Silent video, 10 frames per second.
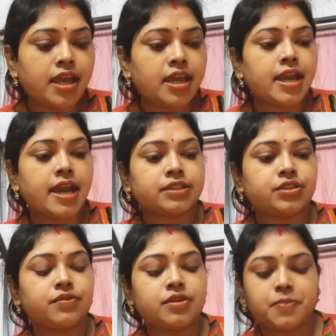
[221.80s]
এই এক
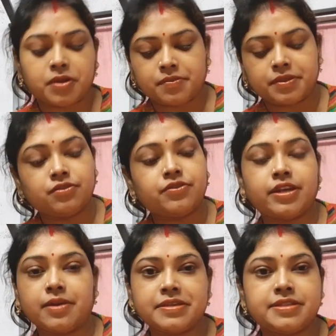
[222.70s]
ধরনের পলা বাঁধানো
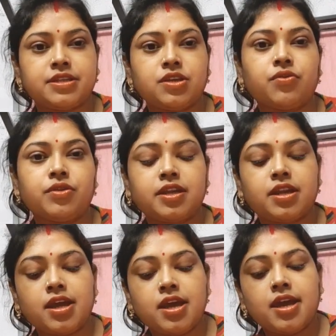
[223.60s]
এটা আমার সিটি গোল্ডের
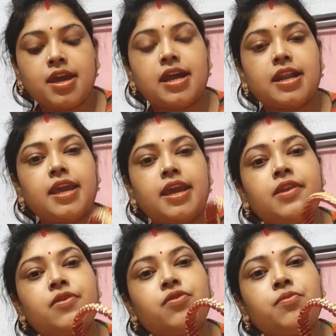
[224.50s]
আর
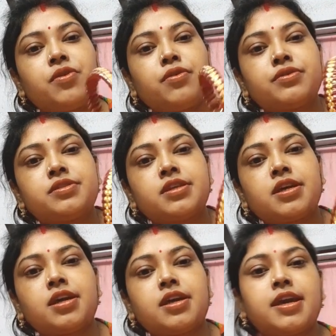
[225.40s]
এরকমও হচ্ছে
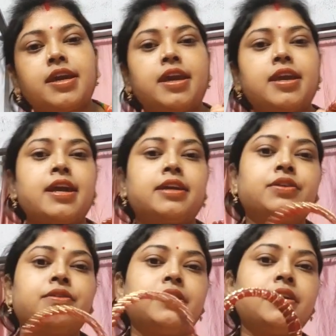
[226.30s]
এই এক
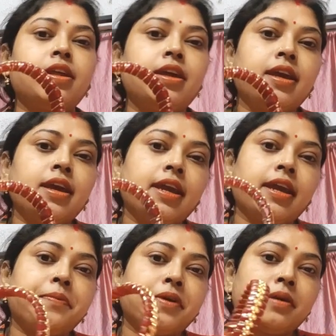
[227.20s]
ধরনের
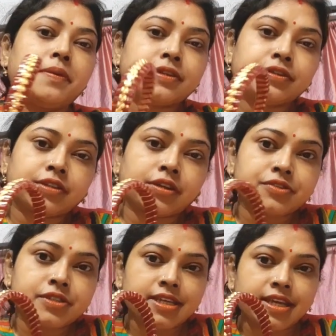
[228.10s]
এই বাঁধানোটা
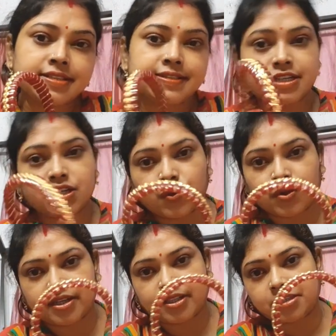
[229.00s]
হচ্ছে সিটি
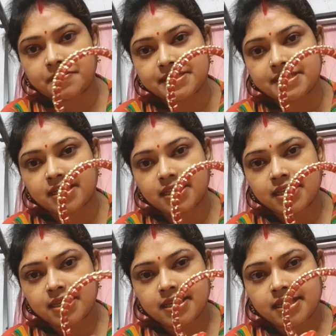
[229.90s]
গোল্ডে দেখতে পাচ্ছেন
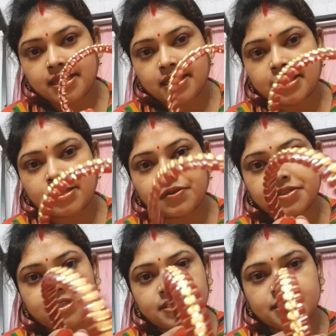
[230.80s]
এটা
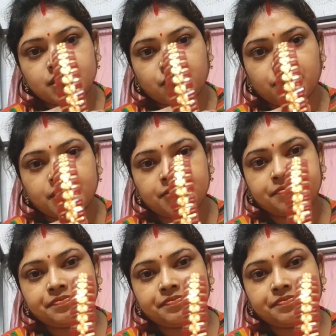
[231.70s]
হচ্ছে সিটি গোল্ডের